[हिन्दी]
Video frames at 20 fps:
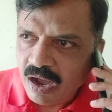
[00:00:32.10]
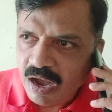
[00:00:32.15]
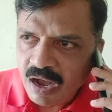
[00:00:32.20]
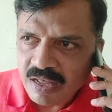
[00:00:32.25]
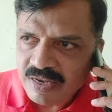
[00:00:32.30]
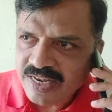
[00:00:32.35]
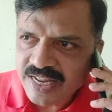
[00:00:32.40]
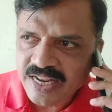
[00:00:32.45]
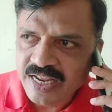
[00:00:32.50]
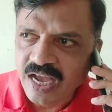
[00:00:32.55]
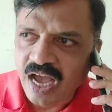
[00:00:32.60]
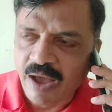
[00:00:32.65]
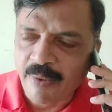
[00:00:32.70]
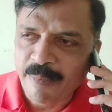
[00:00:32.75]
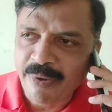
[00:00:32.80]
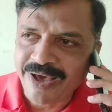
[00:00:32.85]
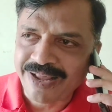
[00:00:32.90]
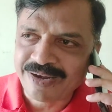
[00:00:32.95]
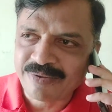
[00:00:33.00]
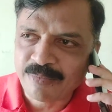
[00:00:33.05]
हाँ नहीं
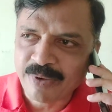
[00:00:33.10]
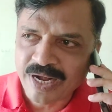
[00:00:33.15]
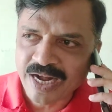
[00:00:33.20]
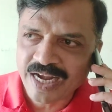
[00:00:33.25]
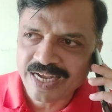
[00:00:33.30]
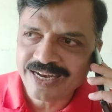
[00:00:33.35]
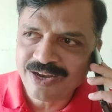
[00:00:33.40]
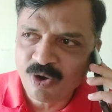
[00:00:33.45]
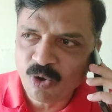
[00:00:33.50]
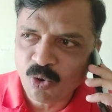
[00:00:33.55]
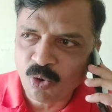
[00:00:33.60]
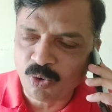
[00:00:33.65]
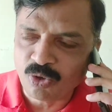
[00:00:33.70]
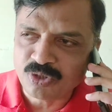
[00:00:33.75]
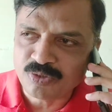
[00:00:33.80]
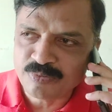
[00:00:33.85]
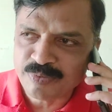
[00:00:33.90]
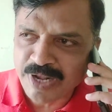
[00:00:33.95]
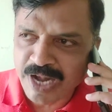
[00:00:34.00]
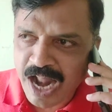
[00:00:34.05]
हमारे मराठी लोगों
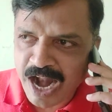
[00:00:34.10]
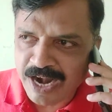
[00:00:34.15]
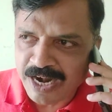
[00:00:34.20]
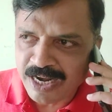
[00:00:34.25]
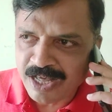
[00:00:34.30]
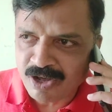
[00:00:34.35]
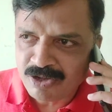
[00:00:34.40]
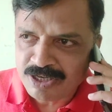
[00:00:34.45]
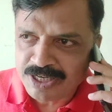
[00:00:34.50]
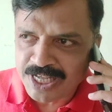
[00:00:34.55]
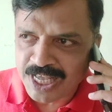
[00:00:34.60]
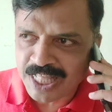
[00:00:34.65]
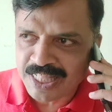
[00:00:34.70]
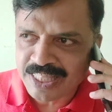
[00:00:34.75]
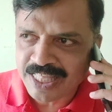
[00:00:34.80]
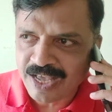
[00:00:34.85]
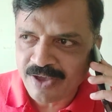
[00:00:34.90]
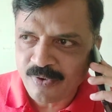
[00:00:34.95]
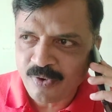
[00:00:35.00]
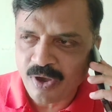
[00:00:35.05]
को मेरा अड़नाव नहीं
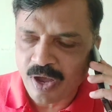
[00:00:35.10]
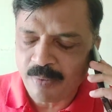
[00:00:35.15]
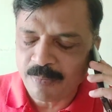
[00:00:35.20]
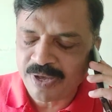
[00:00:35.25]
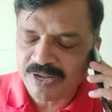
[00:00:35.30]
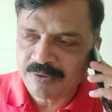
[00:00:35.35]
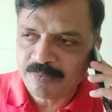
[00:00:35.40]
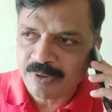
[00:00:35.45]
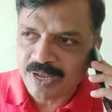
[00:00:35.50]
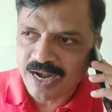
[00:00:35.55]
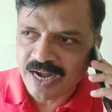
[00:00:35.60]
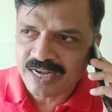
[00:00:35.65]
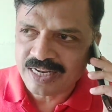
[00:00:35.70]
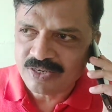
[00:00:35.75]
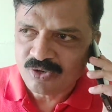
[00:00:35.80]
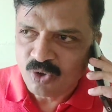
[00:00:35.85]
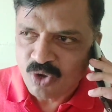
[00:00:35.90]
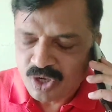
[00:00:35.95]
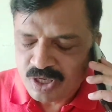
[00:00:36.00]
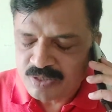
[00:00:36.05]
आता वो हमारे
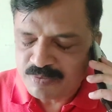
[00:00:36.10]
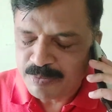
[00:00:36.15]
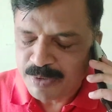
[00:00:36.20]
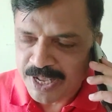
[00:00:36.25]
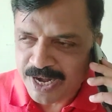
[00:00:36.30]
मराठी लोग